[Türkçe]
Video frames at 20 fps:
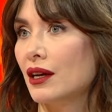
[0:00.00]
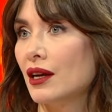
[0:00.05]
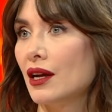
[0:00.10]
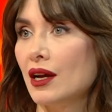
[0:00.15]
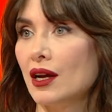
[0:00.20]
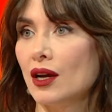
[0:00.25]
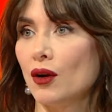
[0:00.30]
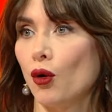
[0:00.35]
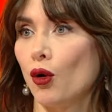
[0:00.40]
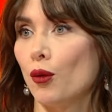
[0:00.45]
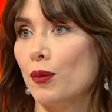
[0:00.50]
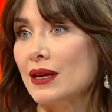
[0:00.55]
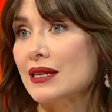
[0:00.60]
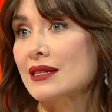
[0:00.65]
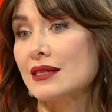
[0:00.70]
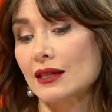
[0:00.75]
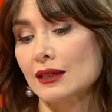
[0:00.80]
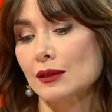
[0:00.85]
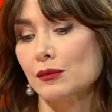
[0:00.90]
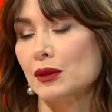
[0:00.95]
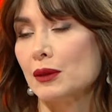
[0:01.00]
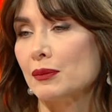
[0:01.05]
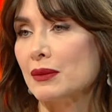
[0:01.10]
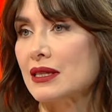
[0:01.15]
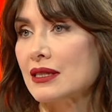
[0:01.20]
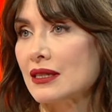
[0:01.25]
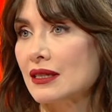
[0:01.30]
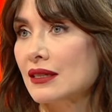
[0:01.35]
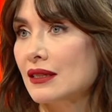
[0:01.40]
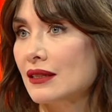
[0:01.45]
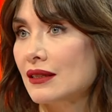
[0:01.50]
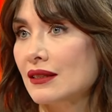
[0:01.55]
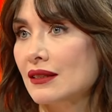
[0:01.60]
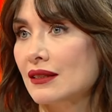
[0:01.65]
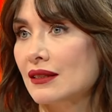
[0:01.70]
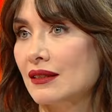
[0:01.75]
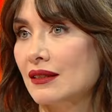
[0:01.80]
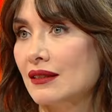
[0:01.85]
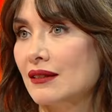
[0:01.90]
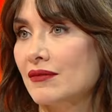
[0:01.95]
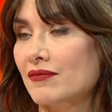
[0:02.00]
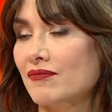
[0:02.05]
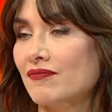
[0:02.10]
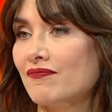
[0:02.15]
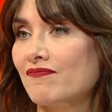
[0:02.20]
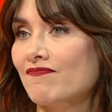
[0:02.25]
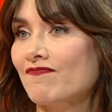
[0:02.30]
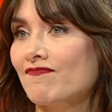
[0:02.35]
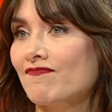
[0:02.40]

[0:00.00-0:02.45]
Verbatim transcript: Niye? Obez tanımlaması. Niye size göre?